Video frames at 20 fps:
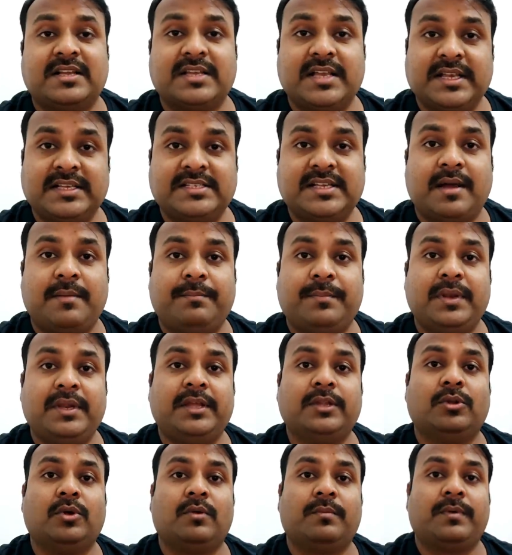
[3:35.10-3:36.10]
एग्जाम्पल
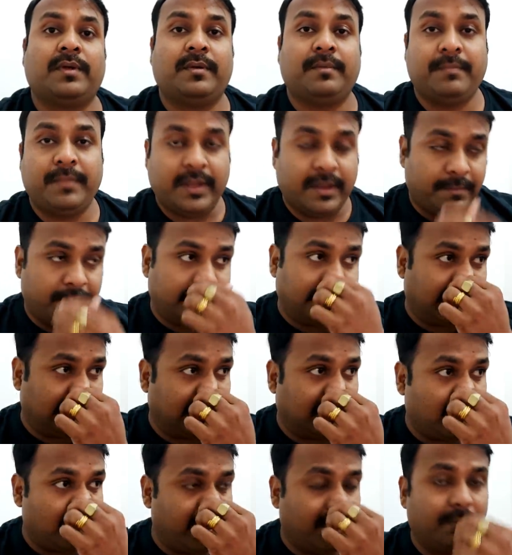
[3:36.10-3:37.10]
के तौर पर मैं एक
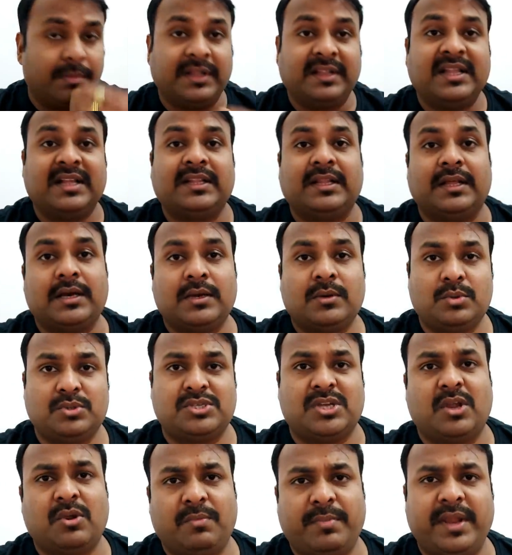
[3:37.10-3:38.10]
बताता हूँ एक बंदा था कुछ
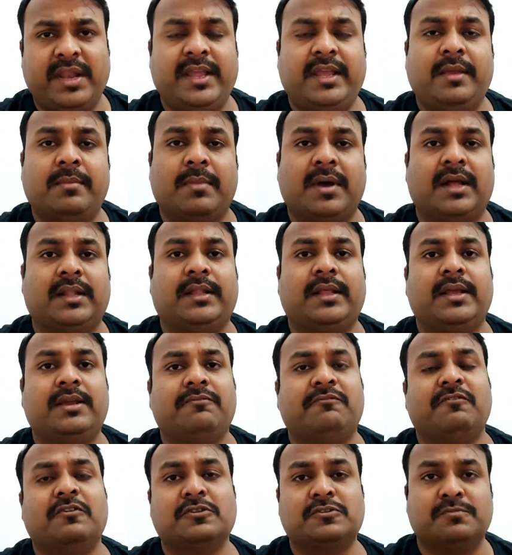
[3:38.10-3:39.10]
सालों पहले की बात है
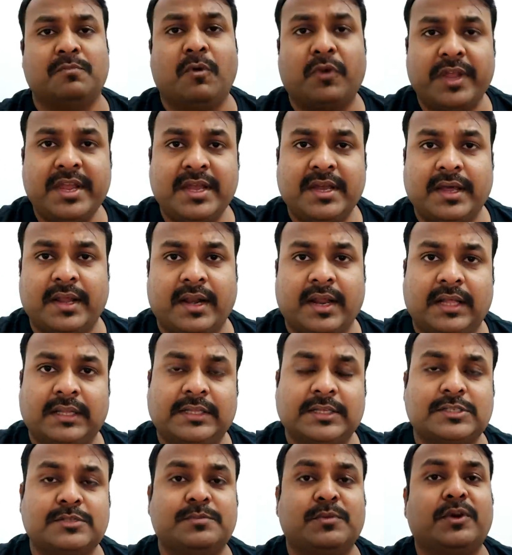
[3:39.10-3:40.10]
वो स्मोकिंग कर रहा
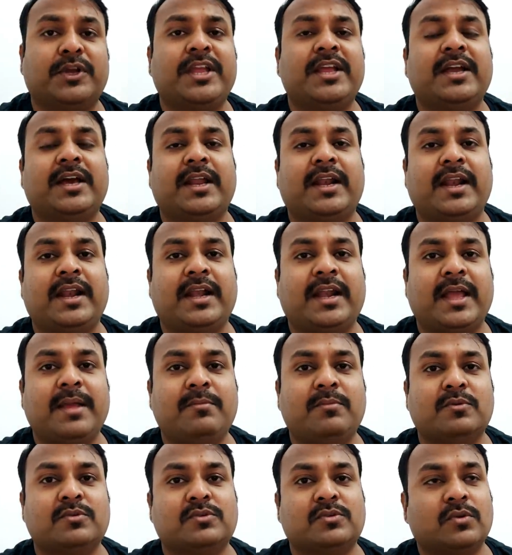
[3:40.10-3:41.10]
था स्मोकिंग करने टाइम
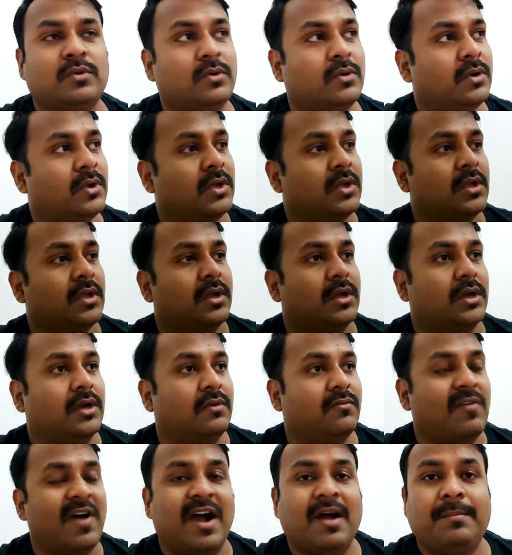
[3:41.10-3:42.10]
उसको
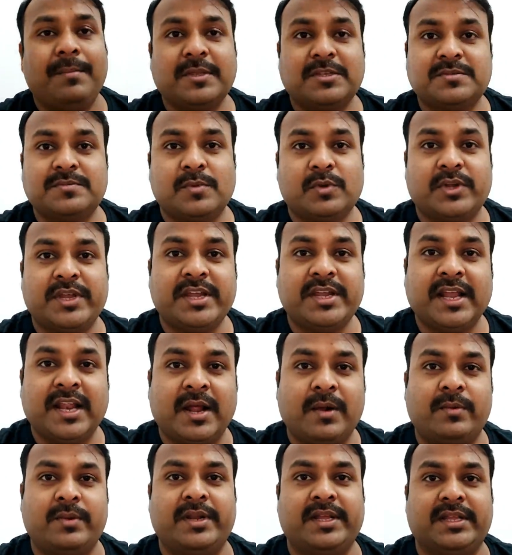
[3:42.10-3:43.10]
वहाँ पे स्मोकिंग
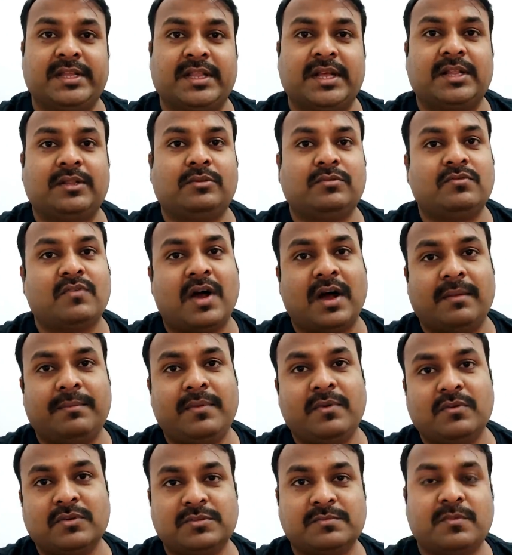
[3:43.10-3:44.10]
अलाउड नहीं था तो वहाँ
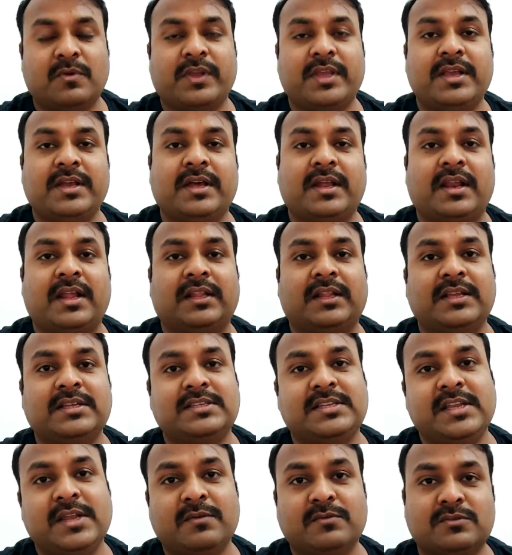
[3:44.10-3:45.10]
पे वो स्मोकिंग कर रहा था
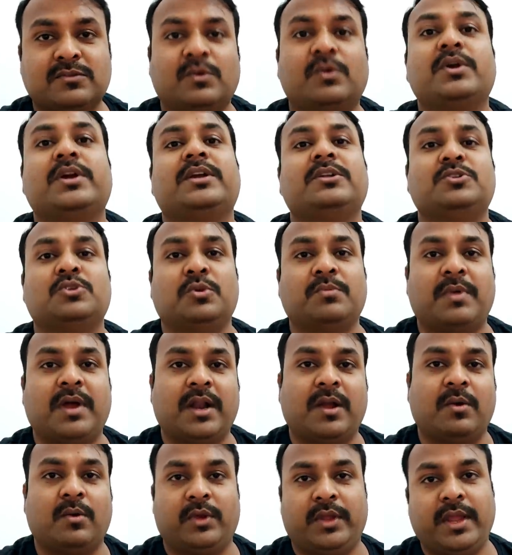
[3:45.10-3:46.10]
इसलिए उसको एक
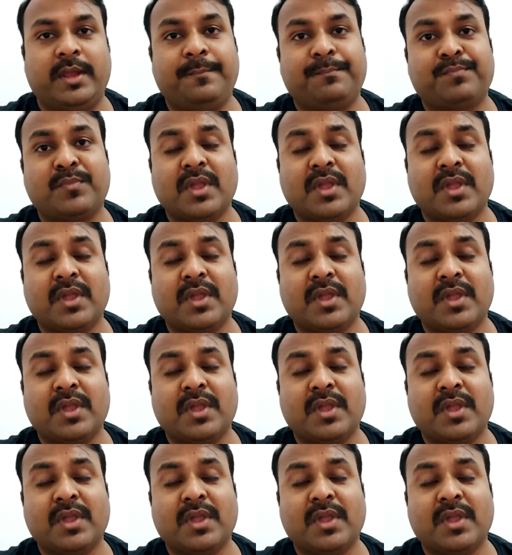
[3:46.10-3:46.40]
जुर्माना हो गया